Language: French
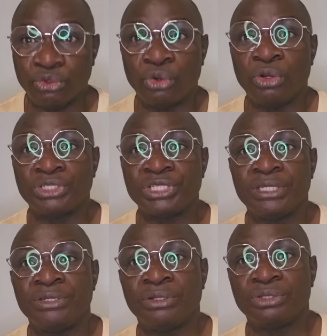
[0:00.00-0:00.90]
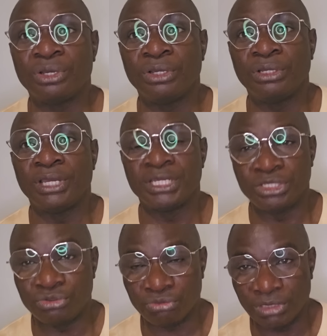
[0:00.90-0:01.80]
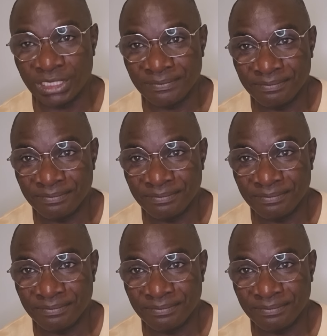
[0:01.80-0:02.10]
relancer notre industrie.